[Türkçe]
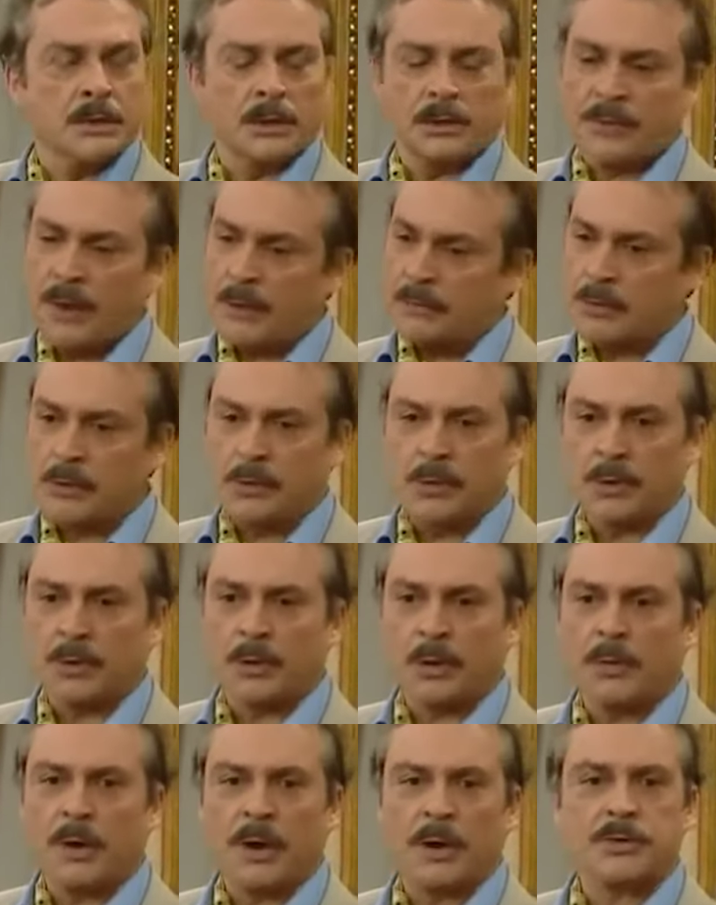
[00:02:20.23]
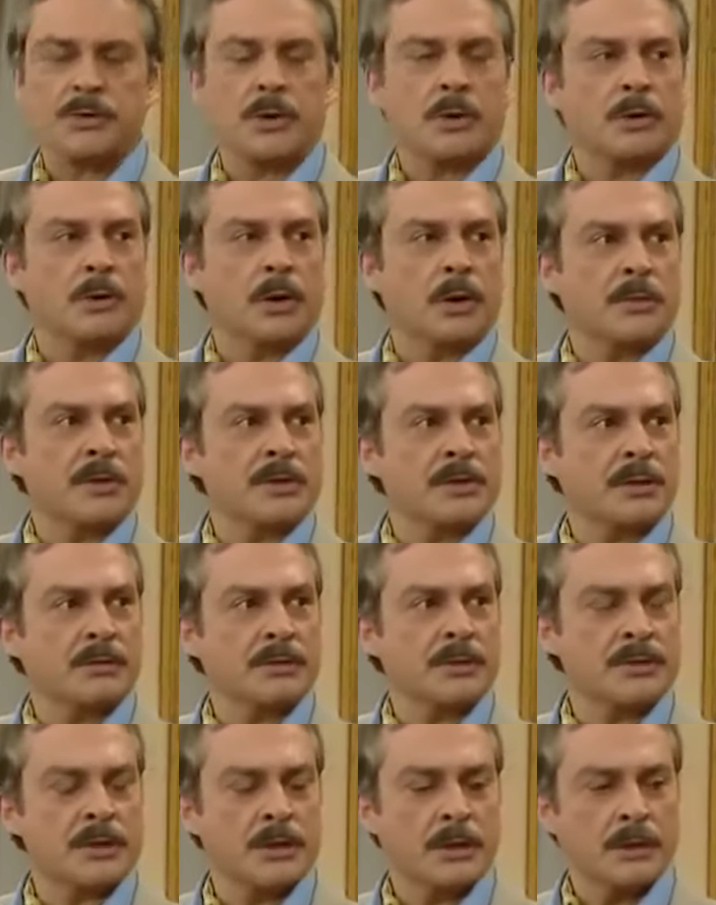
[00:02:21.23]
Lütfen bu gururu bana çok görme
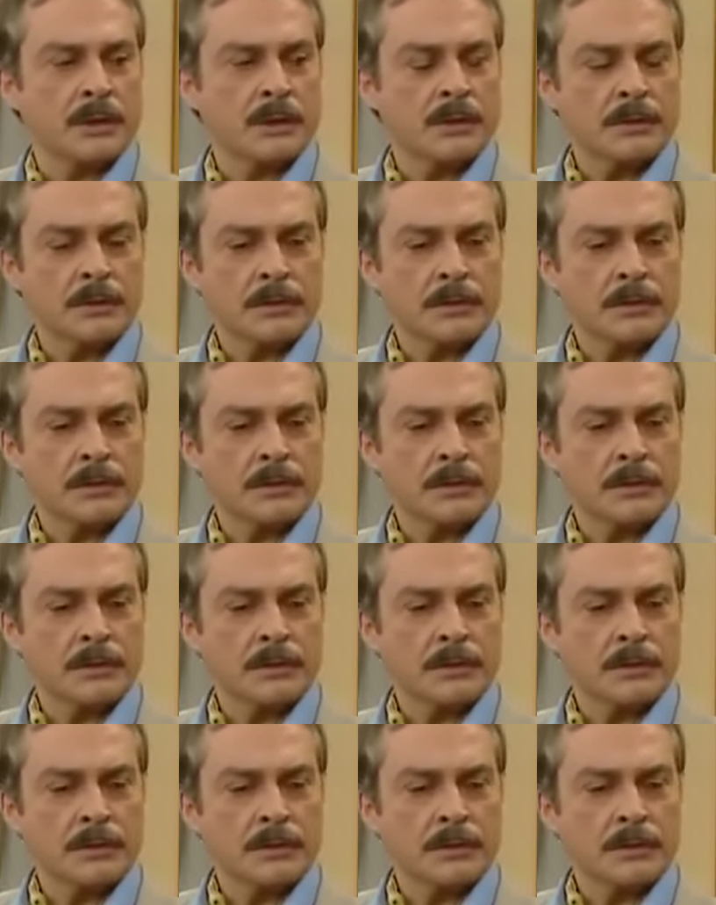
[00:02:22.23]
Sevinç.